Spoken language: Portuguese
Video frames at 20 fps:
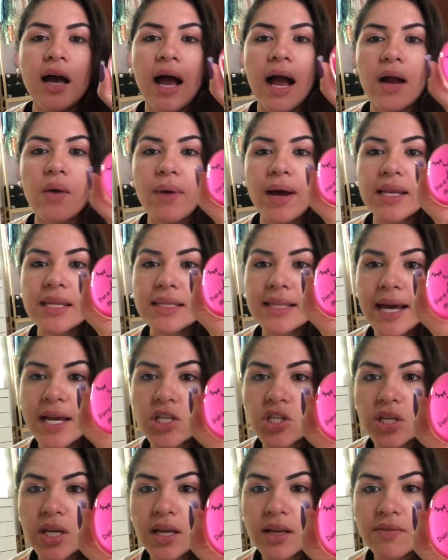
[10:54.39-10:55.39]
a,
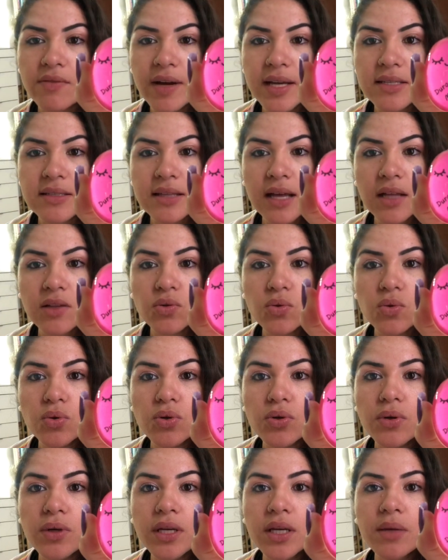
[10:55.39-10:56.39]
qualidade que ele vai estar duro,